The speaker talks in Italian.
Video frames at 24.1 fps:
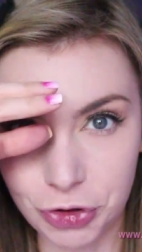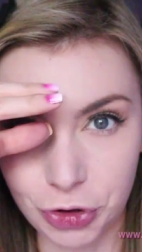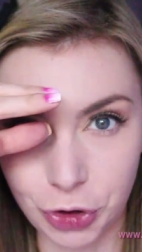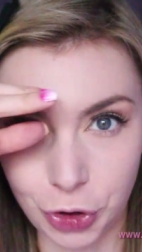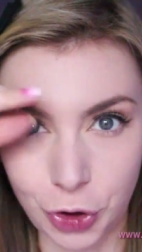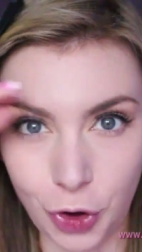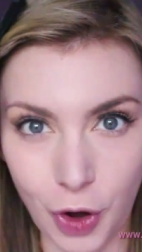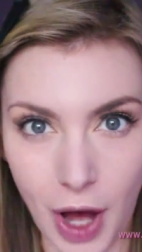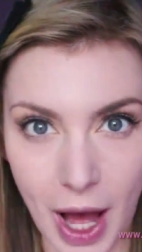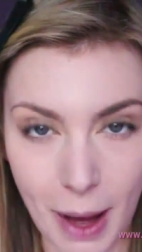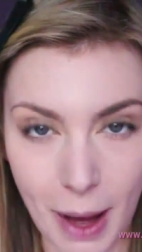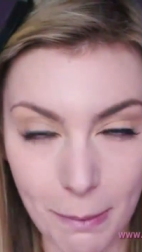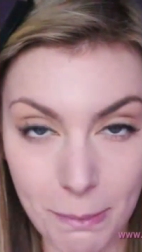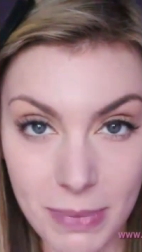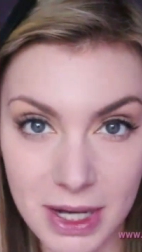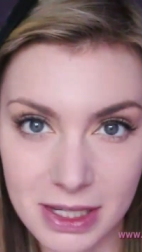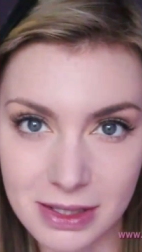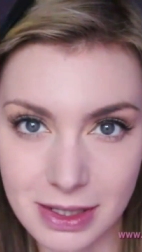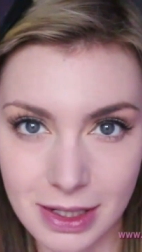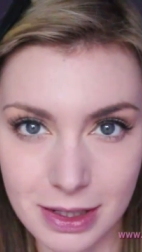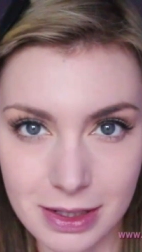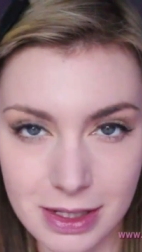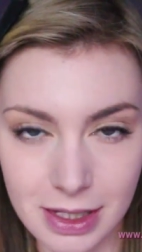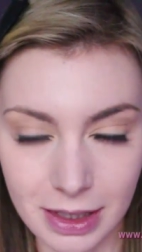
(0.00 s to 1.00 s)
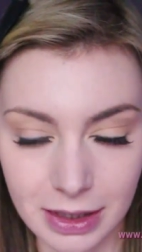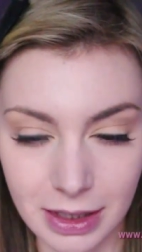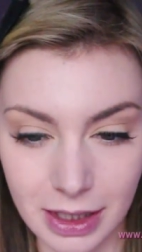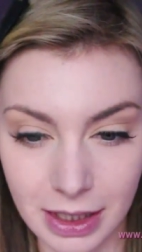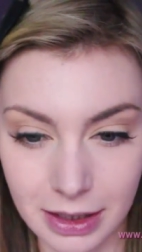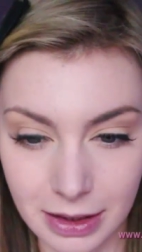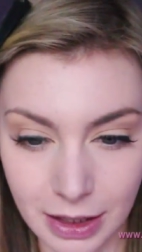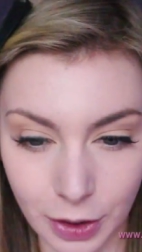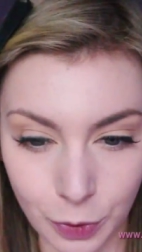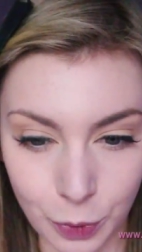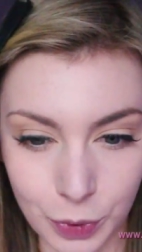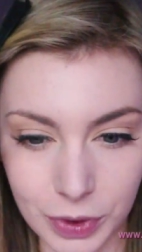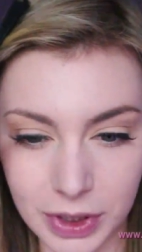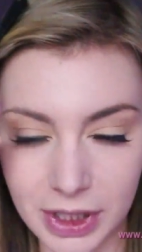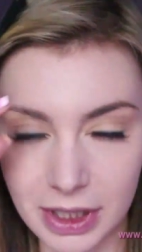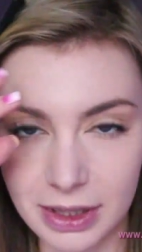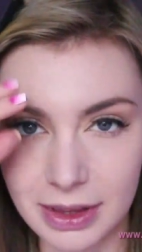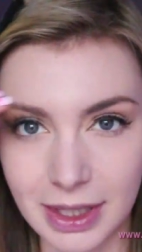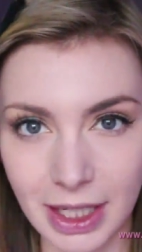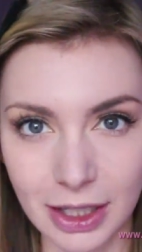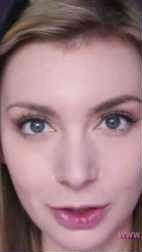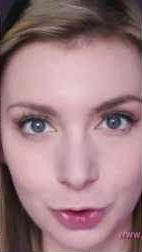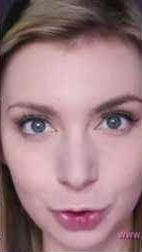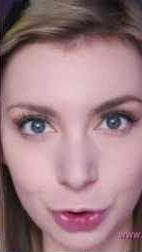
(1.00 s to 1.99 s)
sono abbastanza dritte quindi
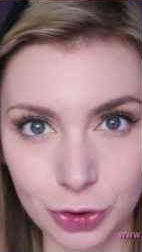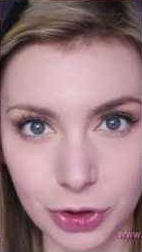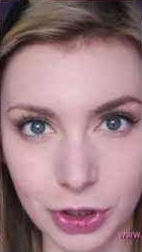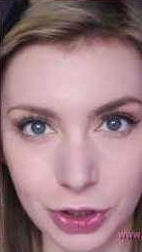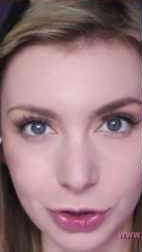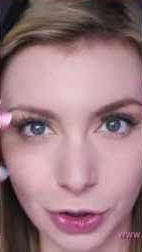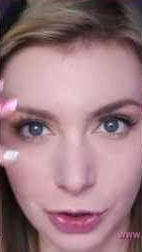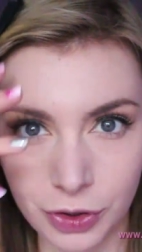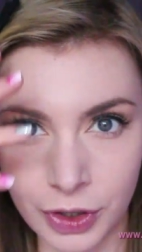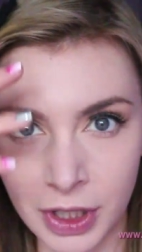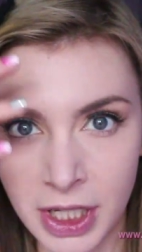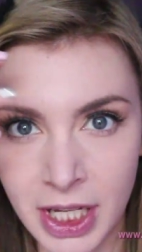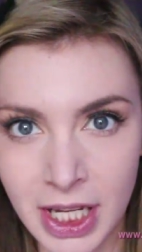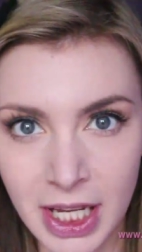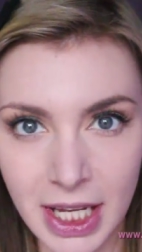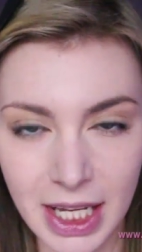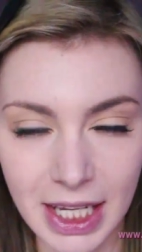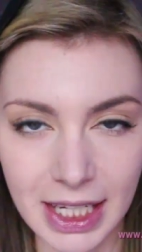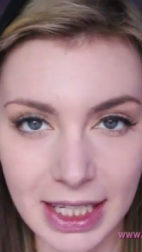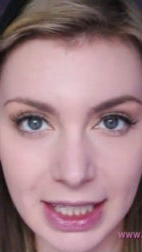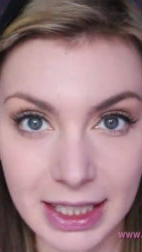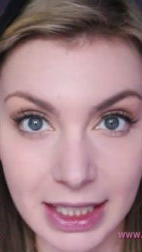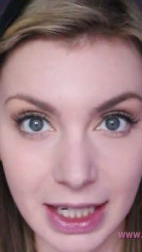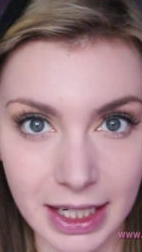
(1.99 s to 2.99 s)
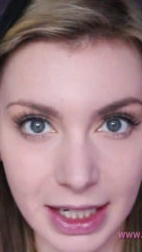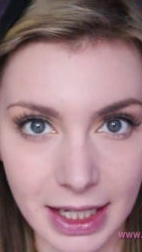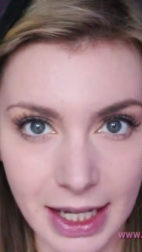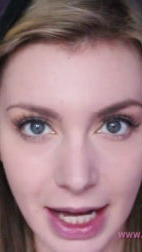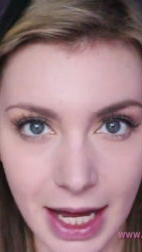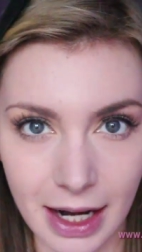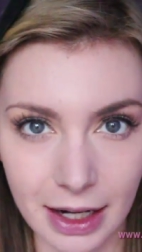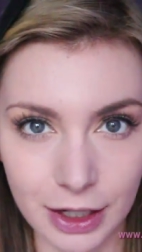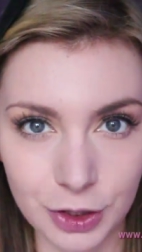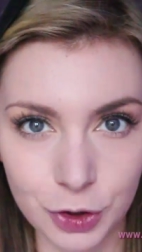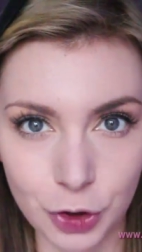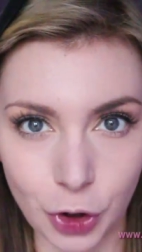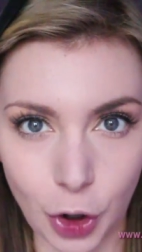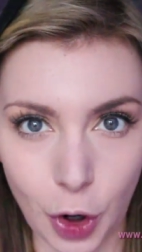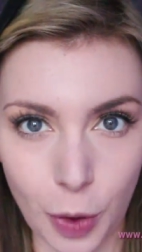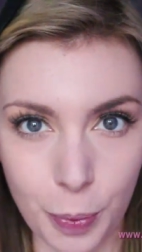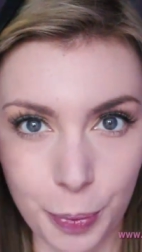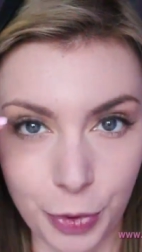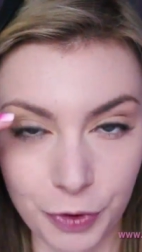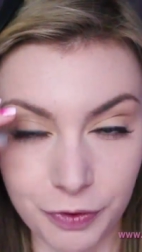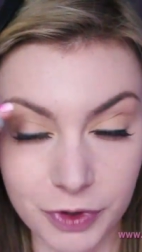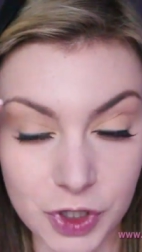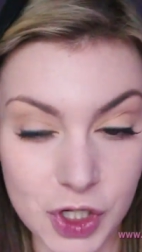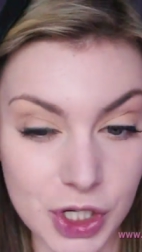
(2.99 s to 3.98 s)
tento di non inarcarle
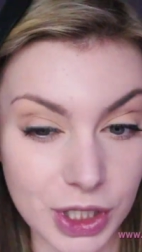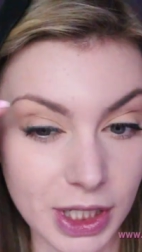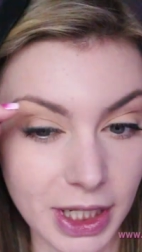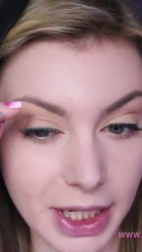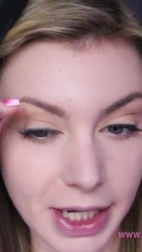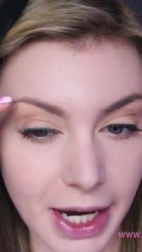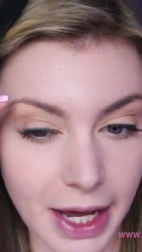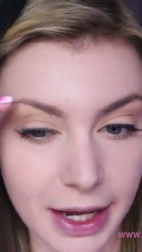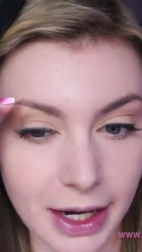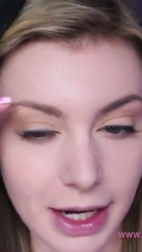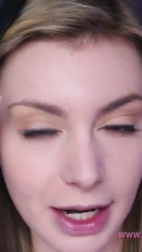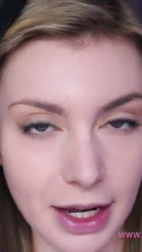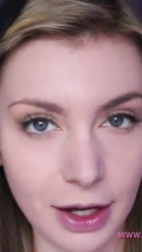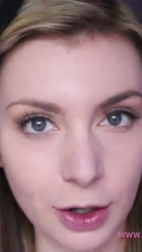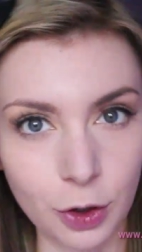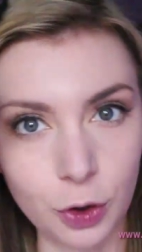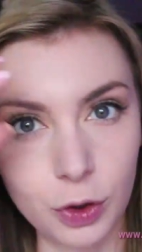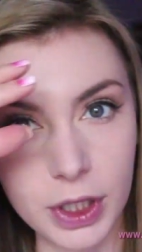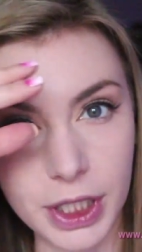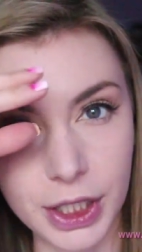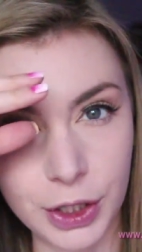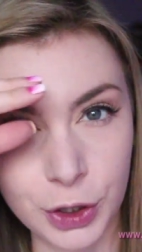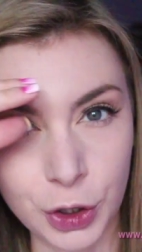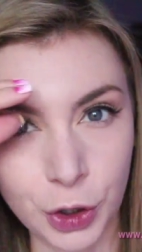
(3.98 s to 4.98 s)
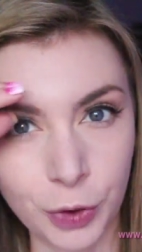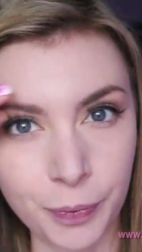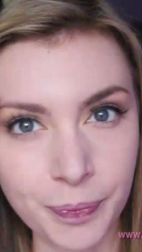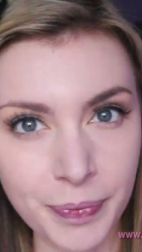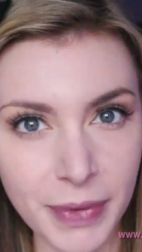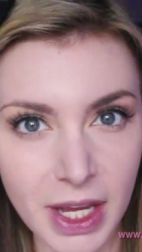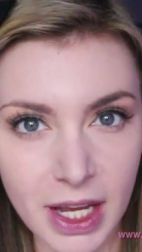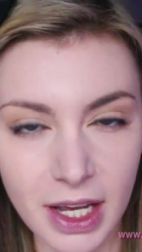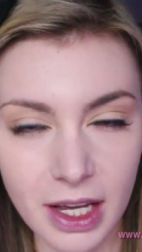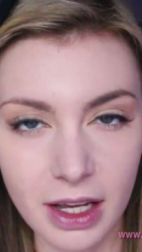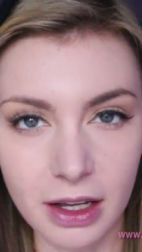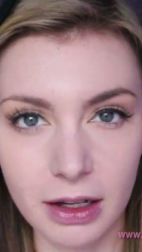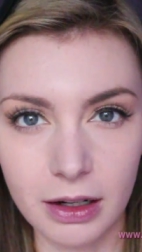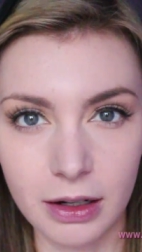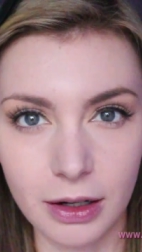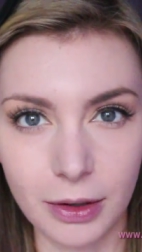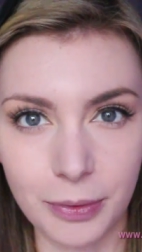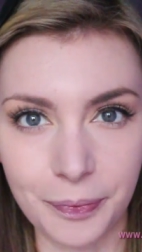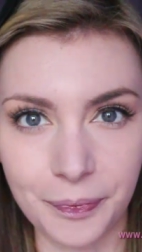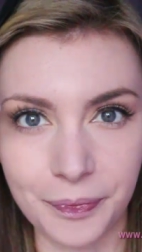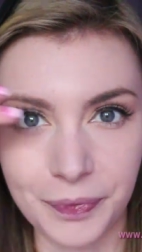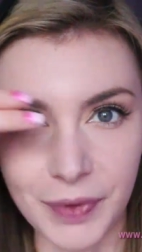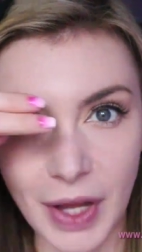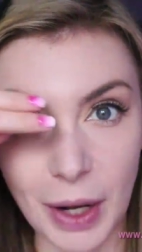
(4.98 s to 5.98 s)
troppo invece di creare l'angolino
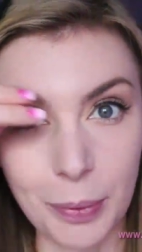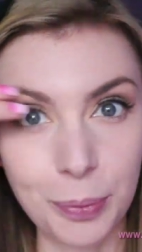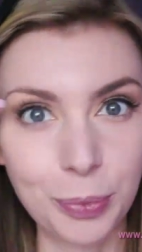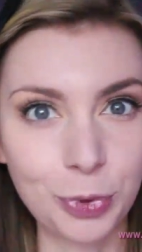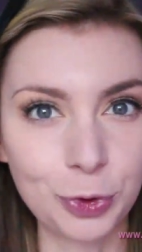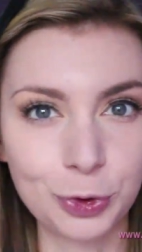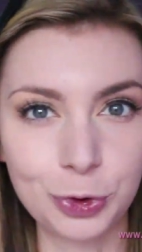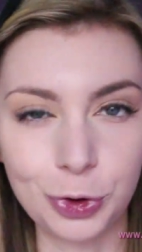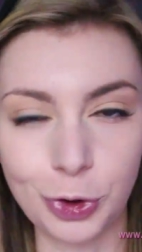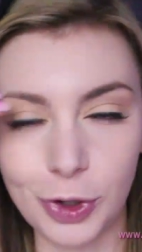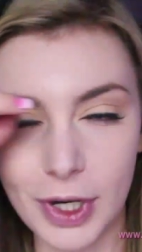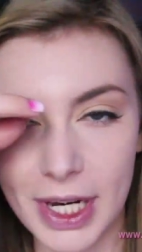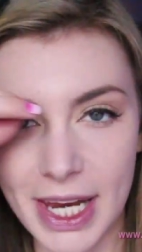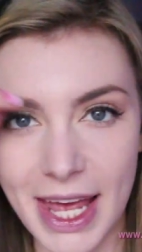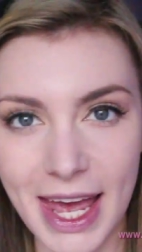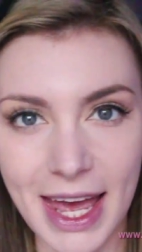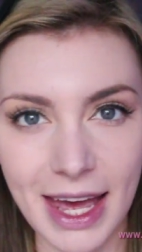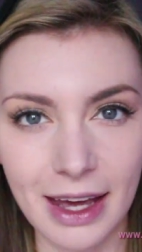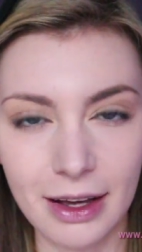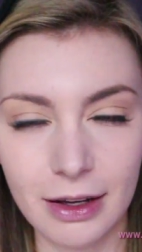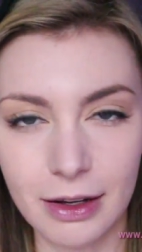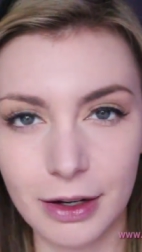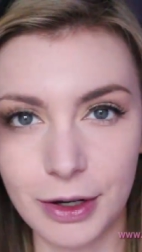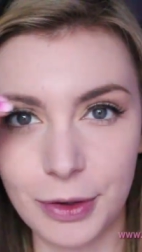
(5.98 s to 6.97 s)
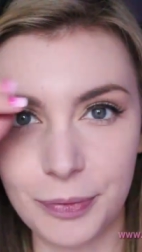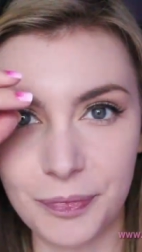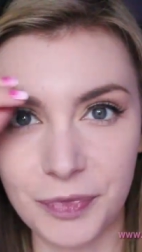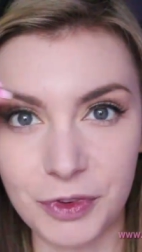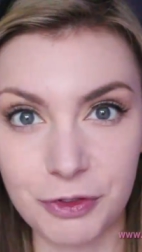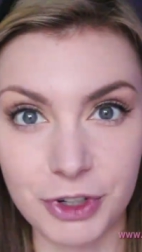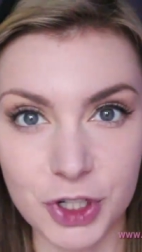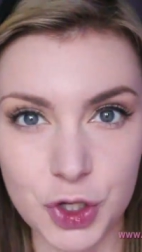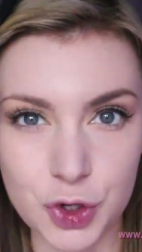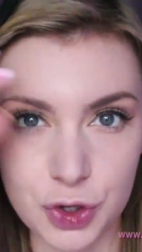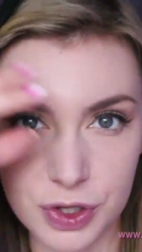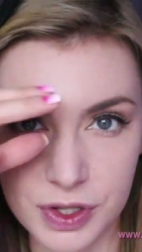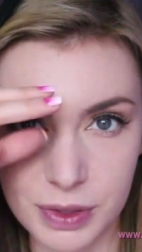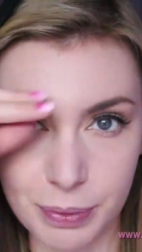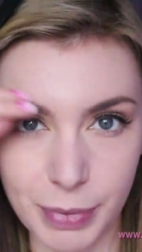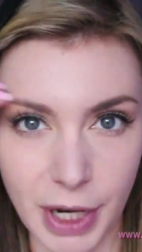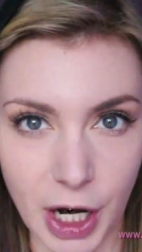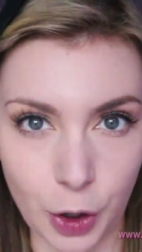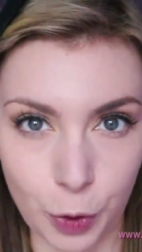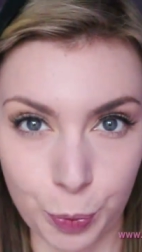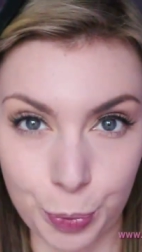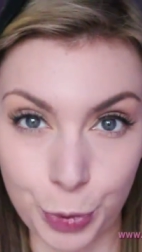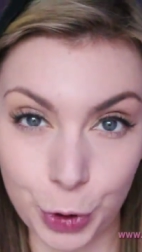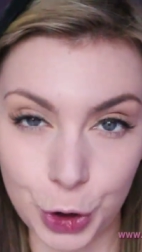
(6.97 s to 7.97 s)
um, appunto le um, faccio
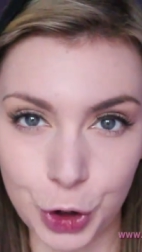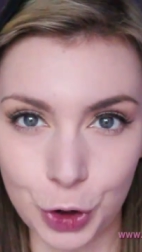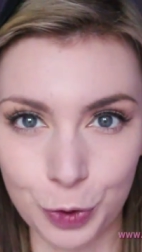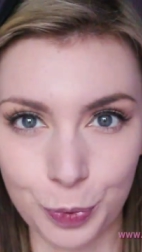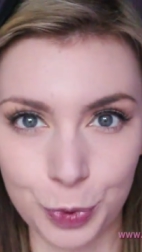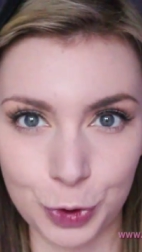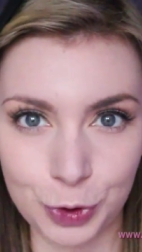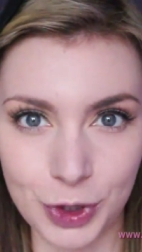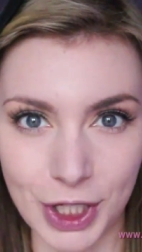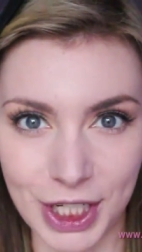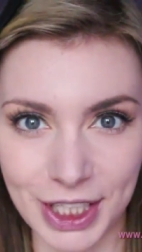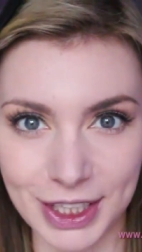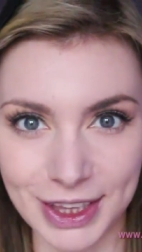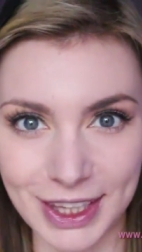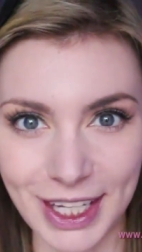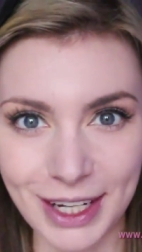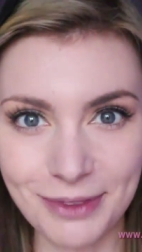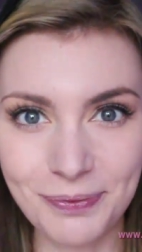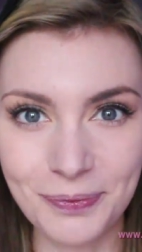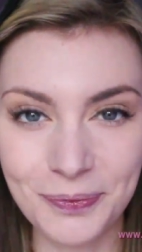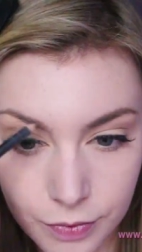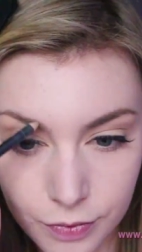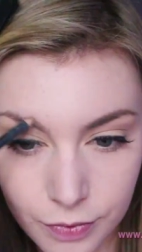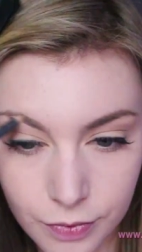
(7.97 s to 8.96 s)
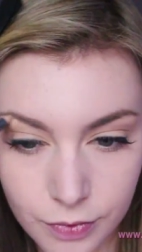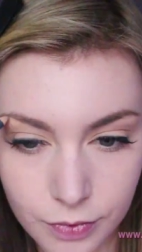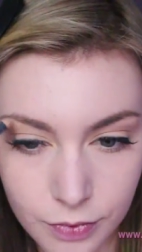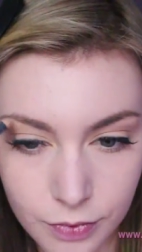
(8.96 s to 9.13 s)
sembrare un pochino più dritte